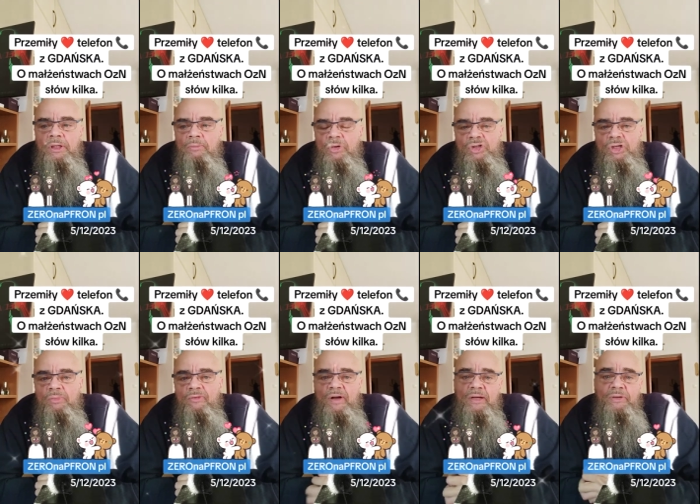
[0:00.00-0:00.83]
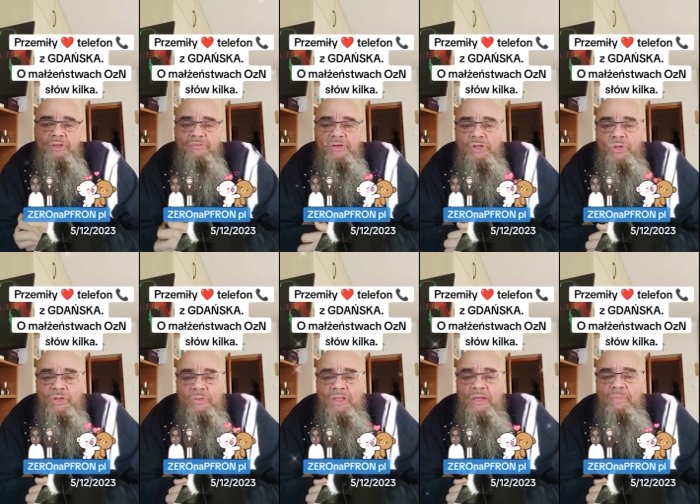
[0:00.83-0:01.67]
potrzebowali oczywiście
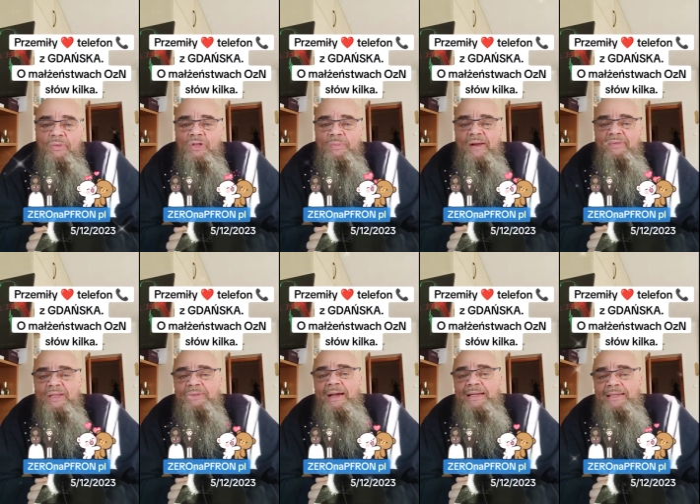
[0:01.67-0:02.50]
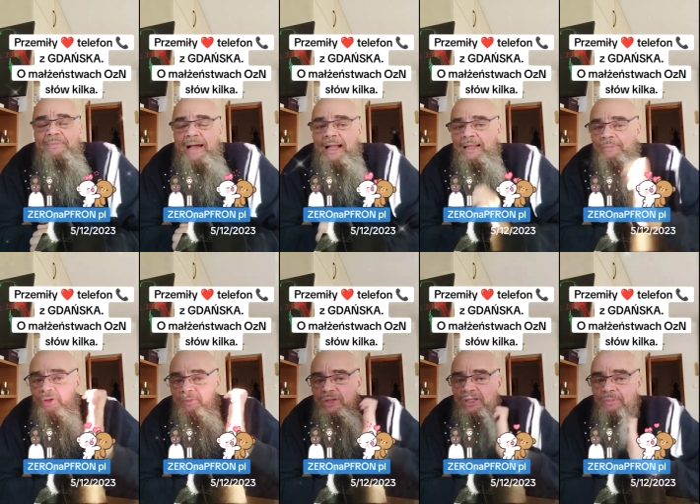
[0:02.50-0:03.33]
osoby niepełnosprawnej z maksymalnym
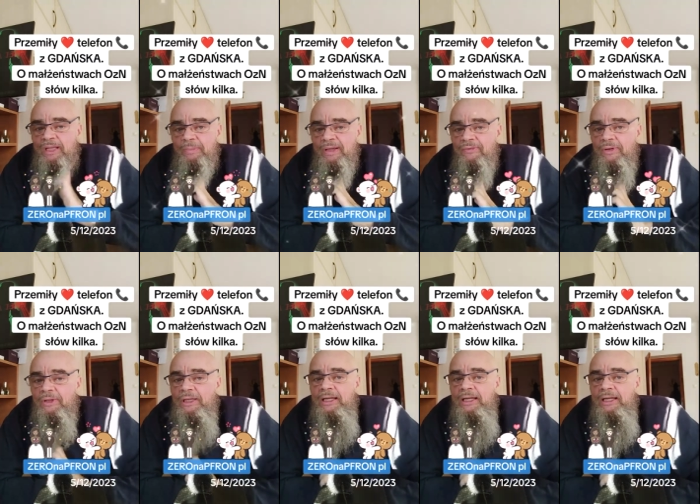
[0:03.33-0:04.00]
odpisem na PFRON.